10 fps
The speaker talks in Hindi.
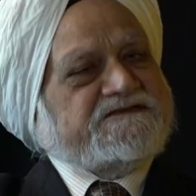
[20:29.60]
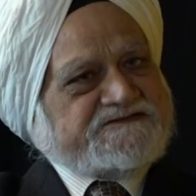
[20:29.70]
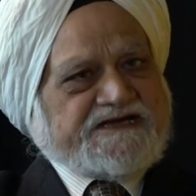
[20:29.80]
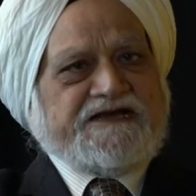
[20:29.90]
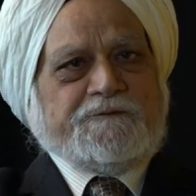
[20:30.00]

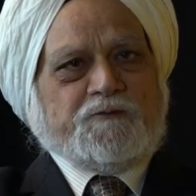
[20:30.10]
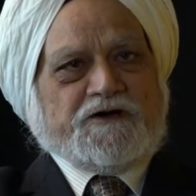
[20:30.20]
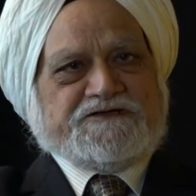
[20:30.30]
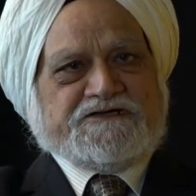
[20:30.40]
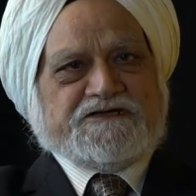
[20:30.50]
सेकंड
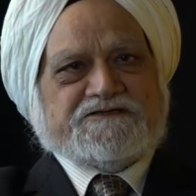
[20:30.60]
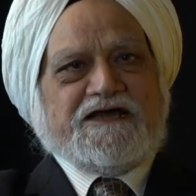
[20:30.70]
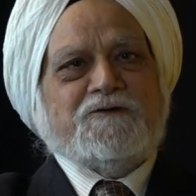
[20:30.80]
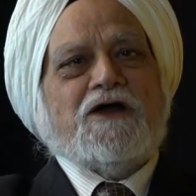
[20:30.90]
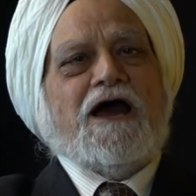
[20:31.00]
पॉइंट ये आता
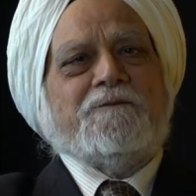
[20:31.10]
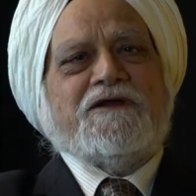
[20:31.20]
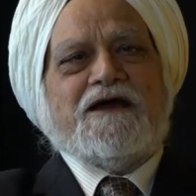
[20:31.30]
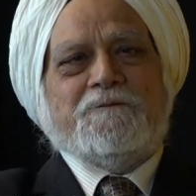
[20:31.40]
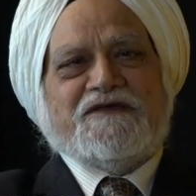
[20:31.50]
है
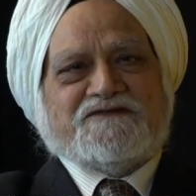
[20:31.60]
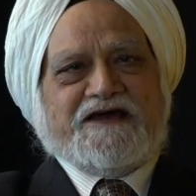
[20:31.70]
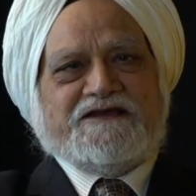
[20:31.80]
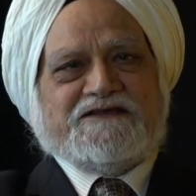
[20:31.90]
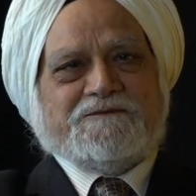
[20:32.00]
आपने कहा
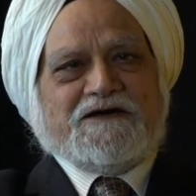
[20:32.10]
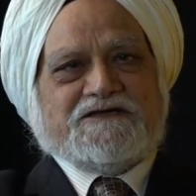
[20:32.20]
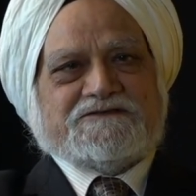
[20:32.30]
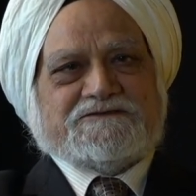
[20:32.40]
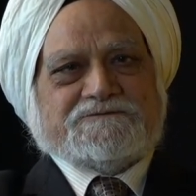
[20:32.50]
बेजारी की
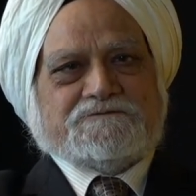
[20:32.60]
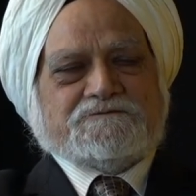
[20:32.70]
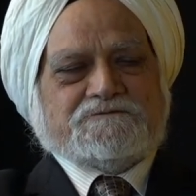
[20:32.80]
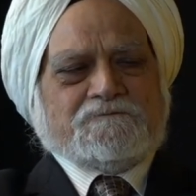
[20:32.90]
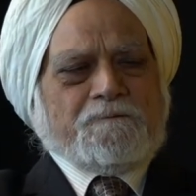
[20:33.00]
बात
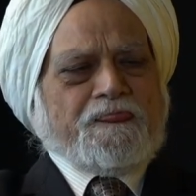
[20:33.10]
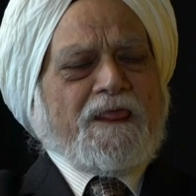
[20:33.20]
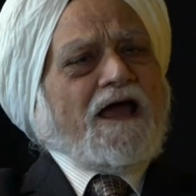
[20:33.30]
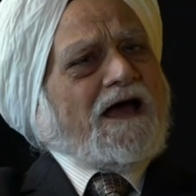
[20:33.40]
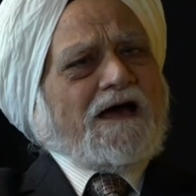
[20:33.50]

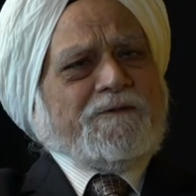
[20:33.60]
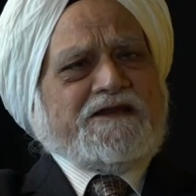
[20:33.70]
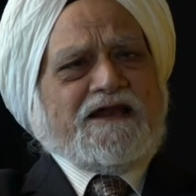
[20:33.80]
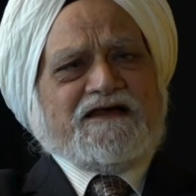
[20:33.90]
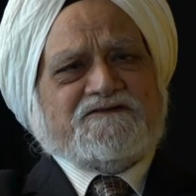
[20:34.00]
अभी
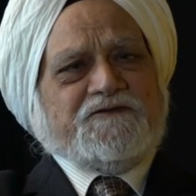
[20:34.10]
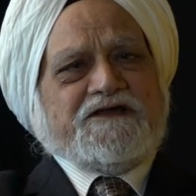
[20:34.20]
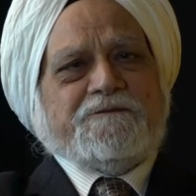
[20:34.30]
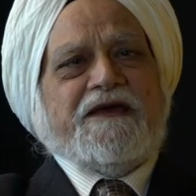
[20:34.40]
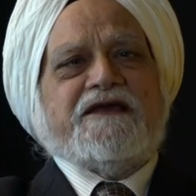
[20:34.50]
लास्ट
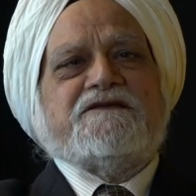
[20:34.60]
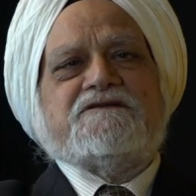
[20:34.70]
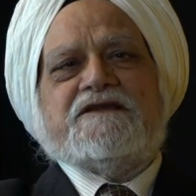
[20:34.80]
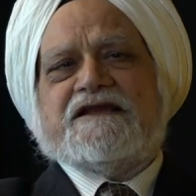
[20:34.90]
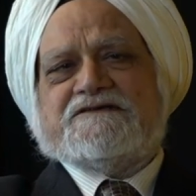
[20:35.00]
वीक मैं एक
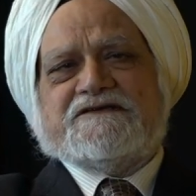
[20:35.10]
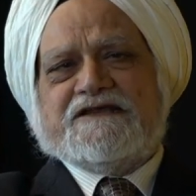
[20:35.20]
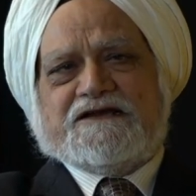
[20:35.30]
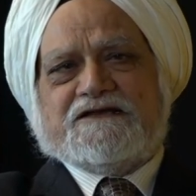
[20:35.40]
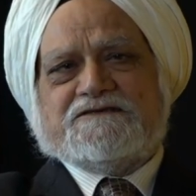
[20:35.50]
लेक्चर
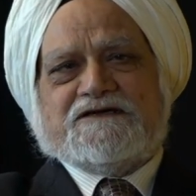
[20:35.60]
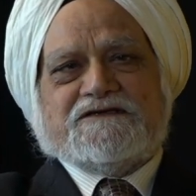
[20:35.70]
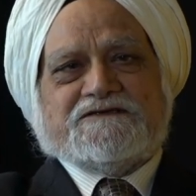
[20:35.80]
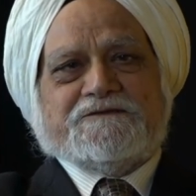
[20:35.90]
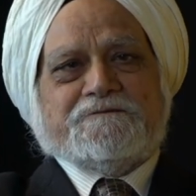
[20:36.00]
दे रहा था
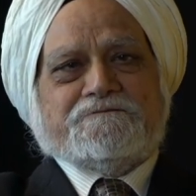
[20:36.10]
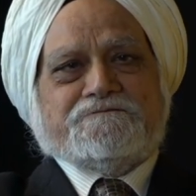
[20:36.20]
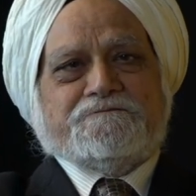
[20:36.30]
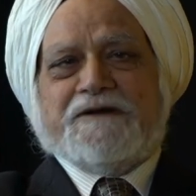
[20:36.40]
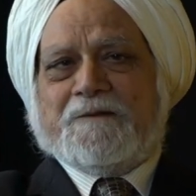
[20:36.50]

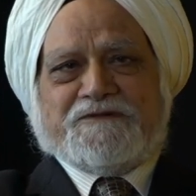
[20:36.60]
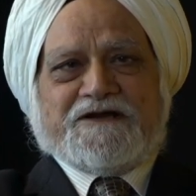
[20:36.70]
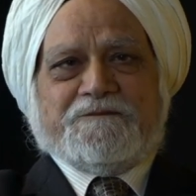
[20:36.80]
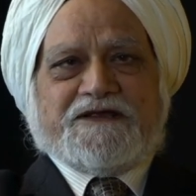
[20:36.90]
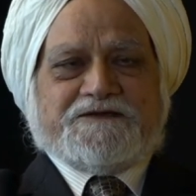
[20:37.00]

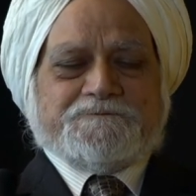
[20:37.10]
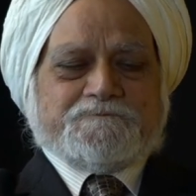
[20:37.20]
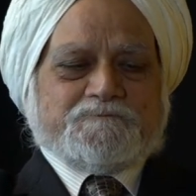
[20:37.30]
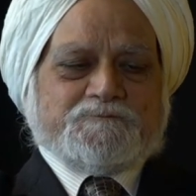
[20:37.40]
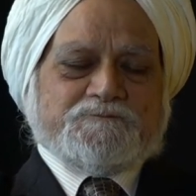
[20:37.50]
ब्रैम्पटन में
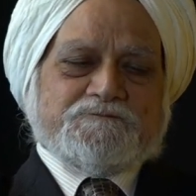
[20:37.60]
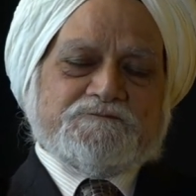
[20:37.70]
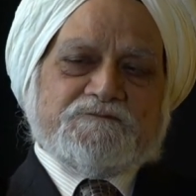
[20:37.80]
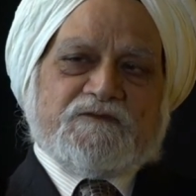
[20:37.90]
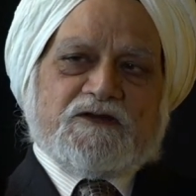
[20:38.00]

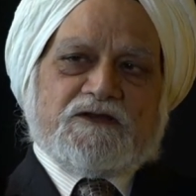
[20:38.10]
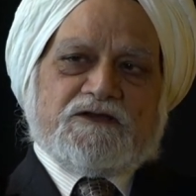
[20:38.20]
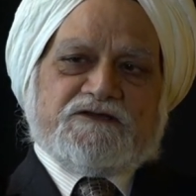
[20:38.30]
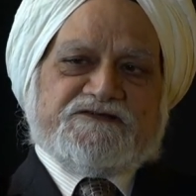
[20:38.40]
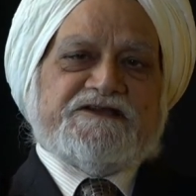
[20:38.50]

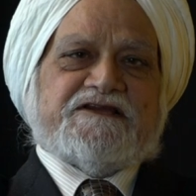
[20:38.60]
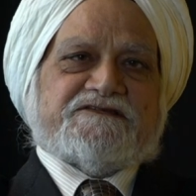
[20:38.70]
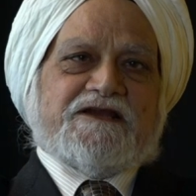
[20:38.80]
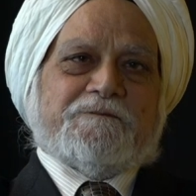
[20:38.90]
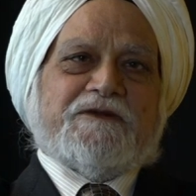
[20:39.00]
सीनियर्स
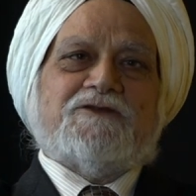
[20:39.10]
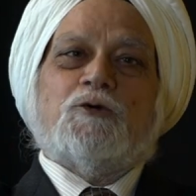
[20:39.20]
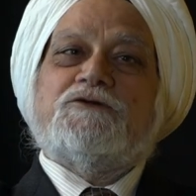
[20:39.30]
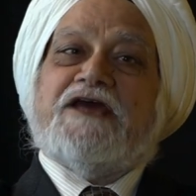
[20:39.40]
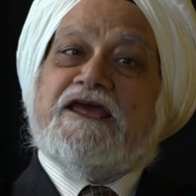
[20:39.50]
क्लब में
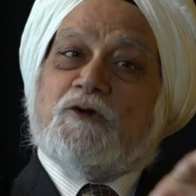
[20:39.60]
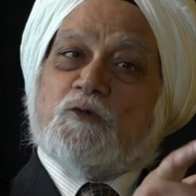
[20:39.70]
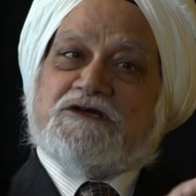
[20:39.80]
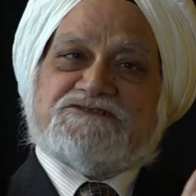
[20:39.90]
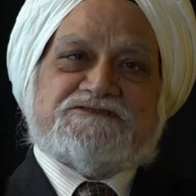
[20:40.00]
तो यही
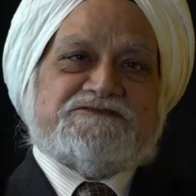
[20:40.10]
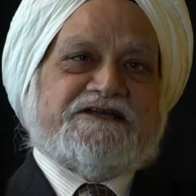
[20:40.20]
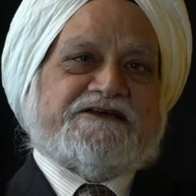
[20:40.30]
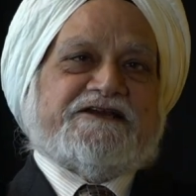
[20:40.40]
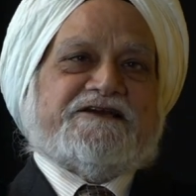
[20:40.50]
क्वेश्चन
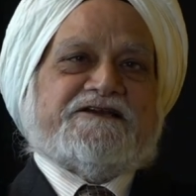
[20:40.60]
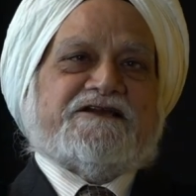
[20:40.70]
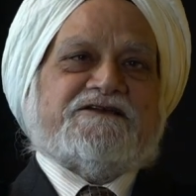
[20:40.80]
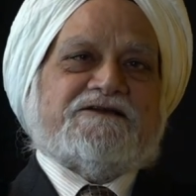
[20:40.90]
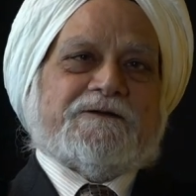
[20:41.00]
एक लेडी ने
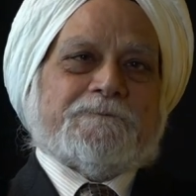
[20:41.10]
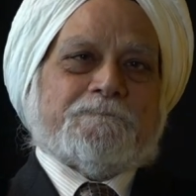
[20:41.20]
किया